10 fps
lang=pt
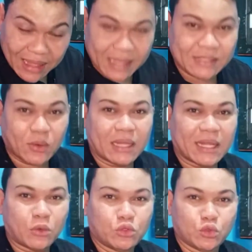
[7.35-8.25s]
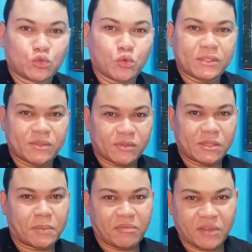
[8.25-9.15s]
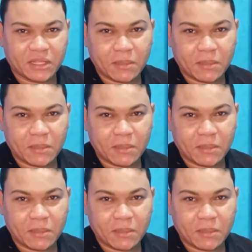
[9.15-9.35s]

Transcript: esse é o canal no YouTube, se você preferir